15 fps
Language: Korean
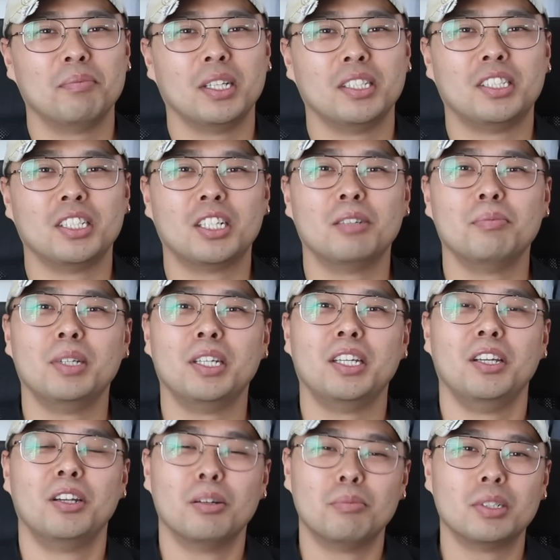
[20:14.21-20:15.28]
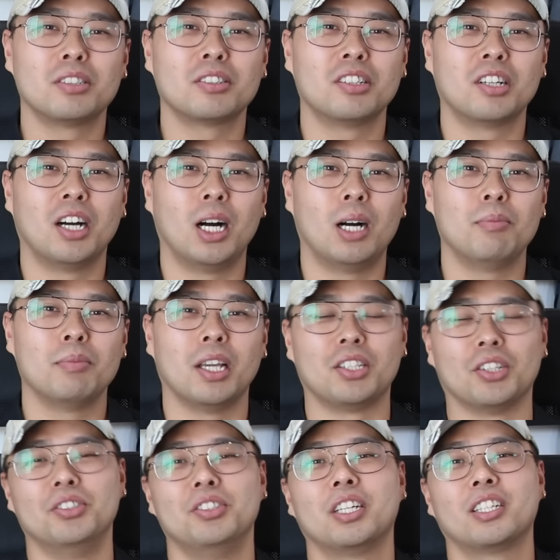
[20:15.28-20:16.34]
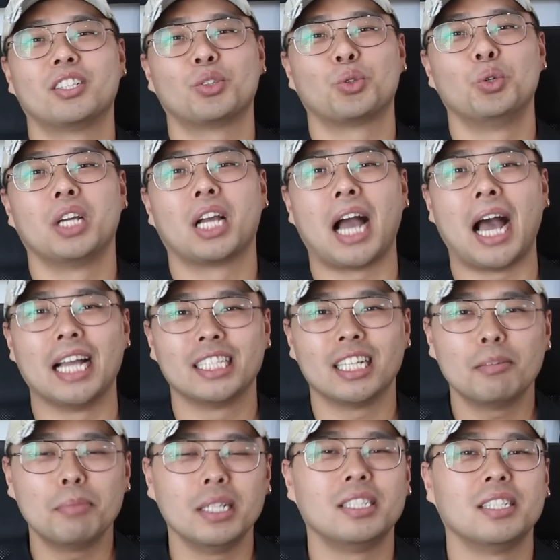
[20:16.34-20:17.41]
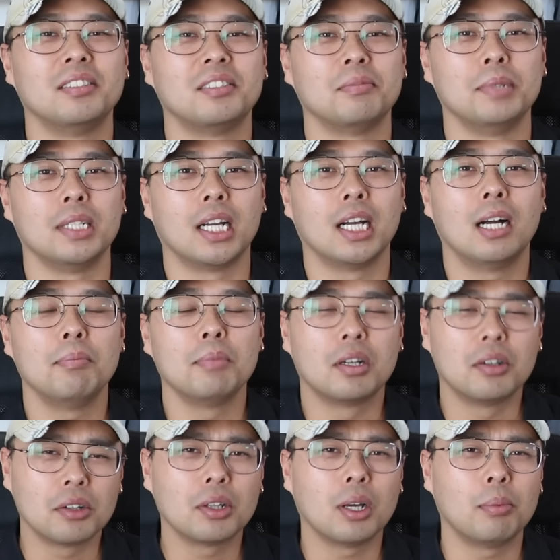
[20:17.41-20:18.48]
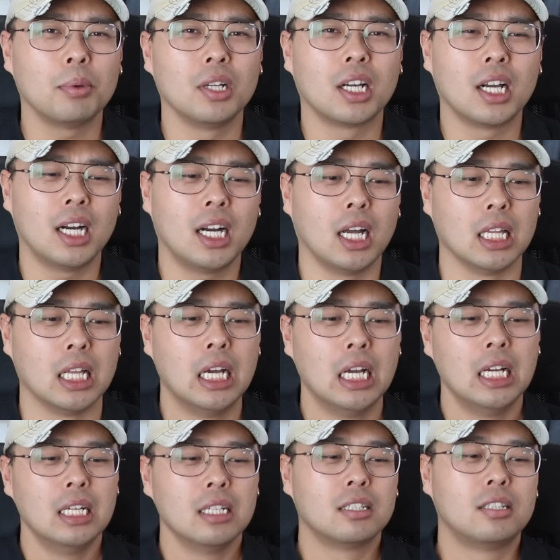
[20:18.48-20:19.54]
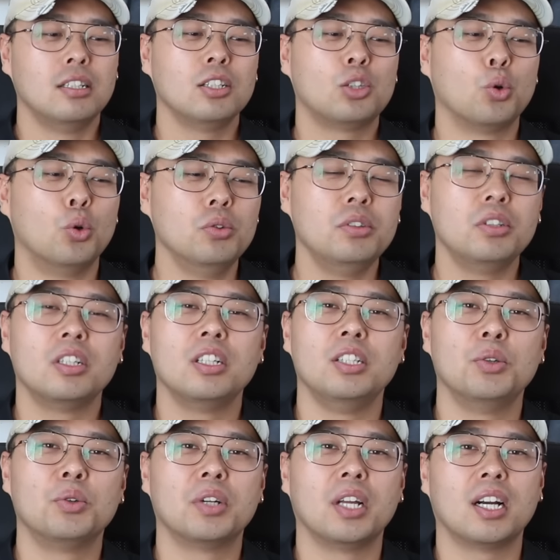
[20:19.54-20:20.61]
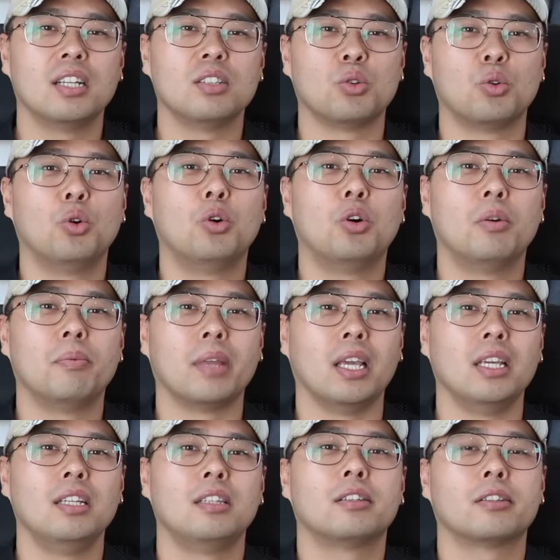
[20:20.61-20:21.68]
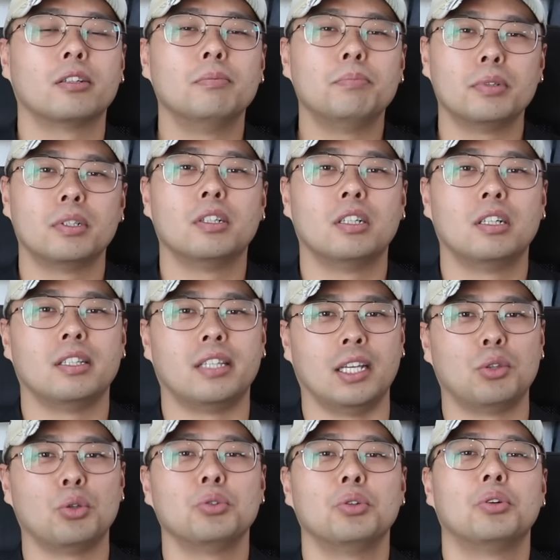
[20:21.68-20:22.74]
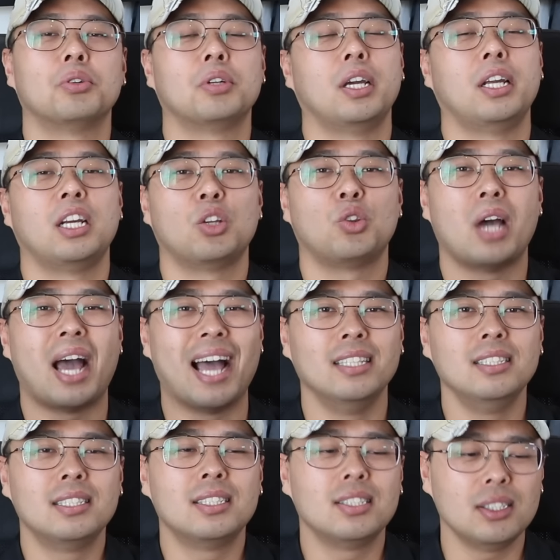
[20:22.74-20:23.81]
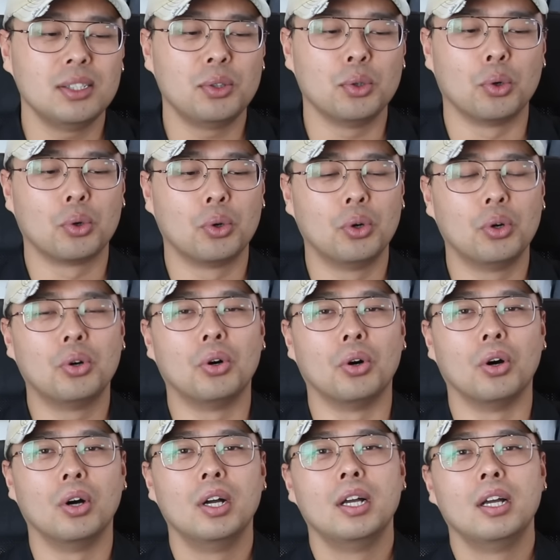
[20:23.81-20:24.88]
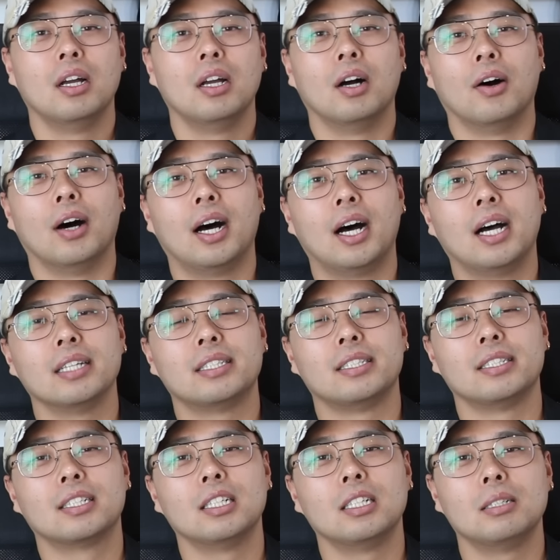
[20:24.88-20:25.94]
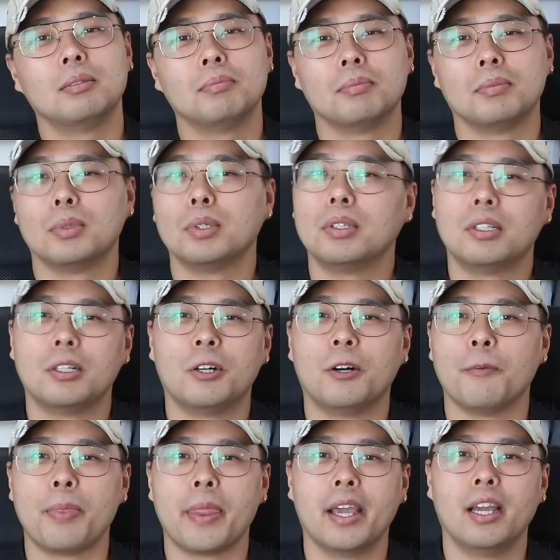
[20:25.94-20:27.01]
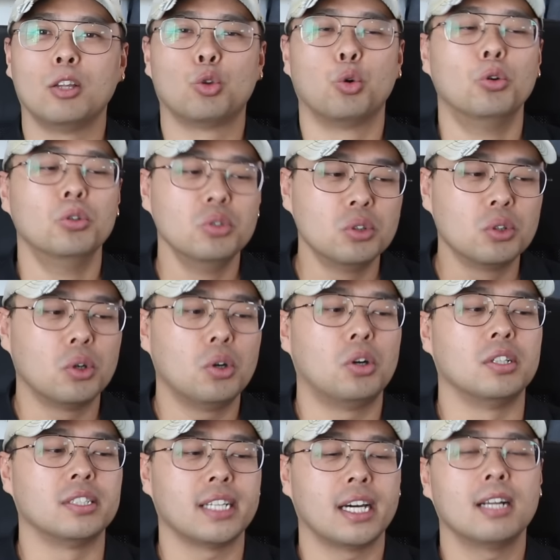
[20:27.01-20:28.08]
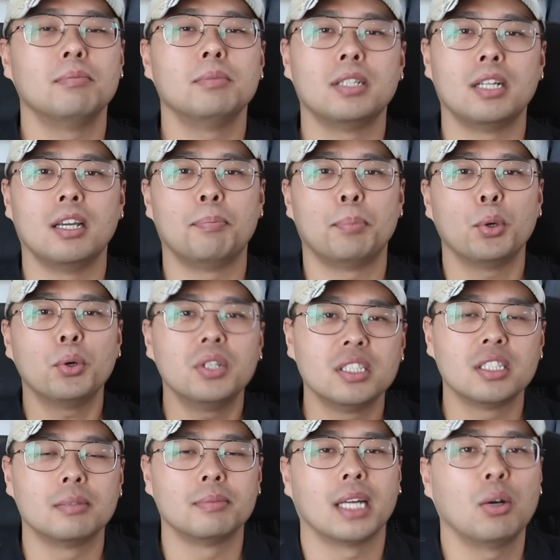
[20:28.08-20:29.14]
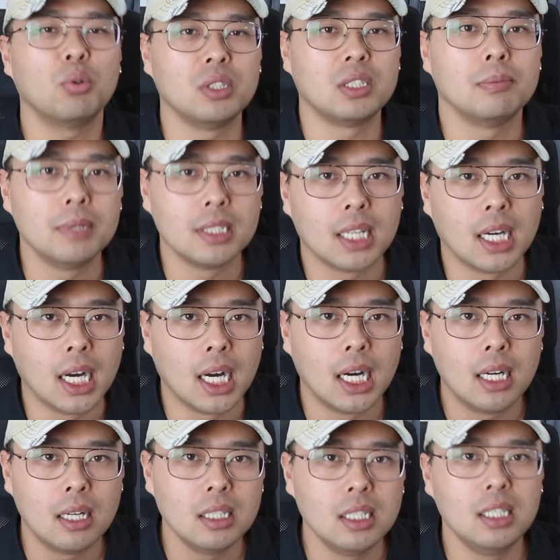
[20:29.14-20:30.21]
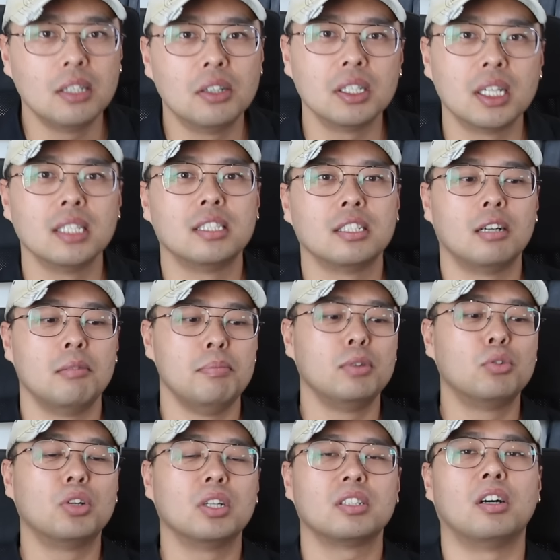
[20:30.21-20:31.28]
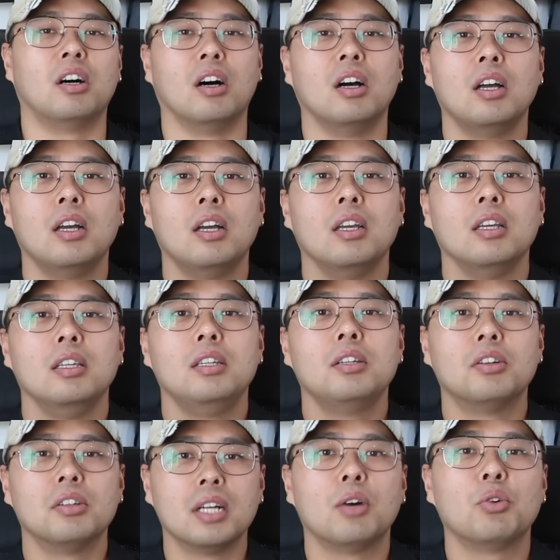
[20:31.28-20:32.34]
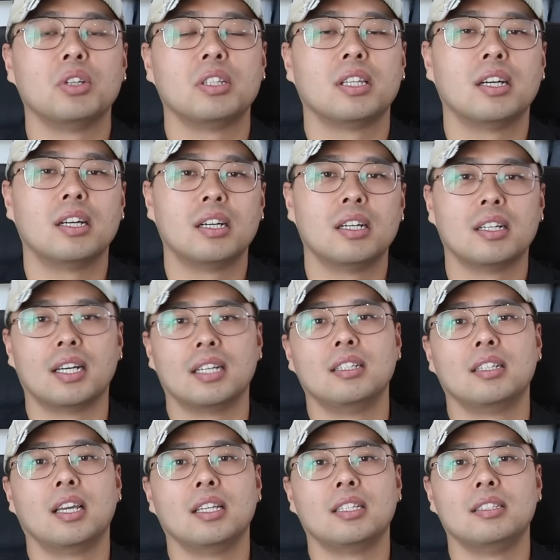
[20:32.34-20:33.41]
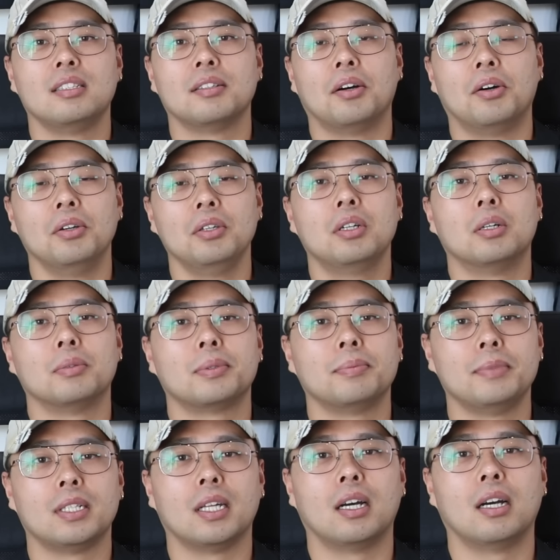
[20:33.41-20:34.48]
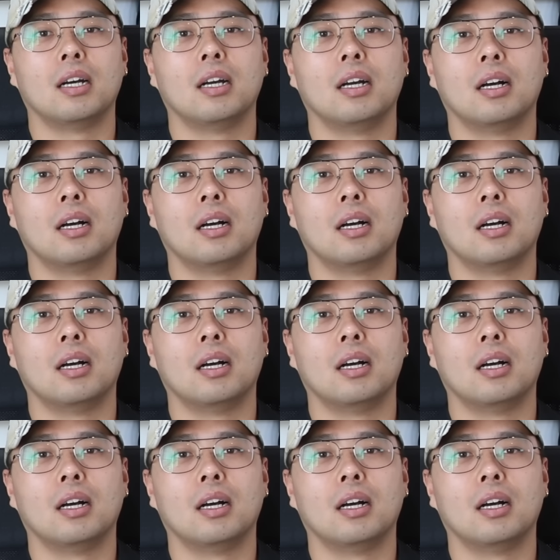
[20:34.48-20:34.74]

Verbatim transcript: 네, 지금 이 일론 머스크가 전 세계에서 돈이 가장 많지 않습니까? 그러다 보니까 그 돈들을 이용을 해가지고 이 트럼프를 대통령으로 이렇게 또 앉히려고 아 지금 뭐 예, 돈으로 사람들의 표를 지금 사고 있습니다. 이런 게 지금 미국에서 일어나고 있다라는 게 진짜 어이가 없습니다.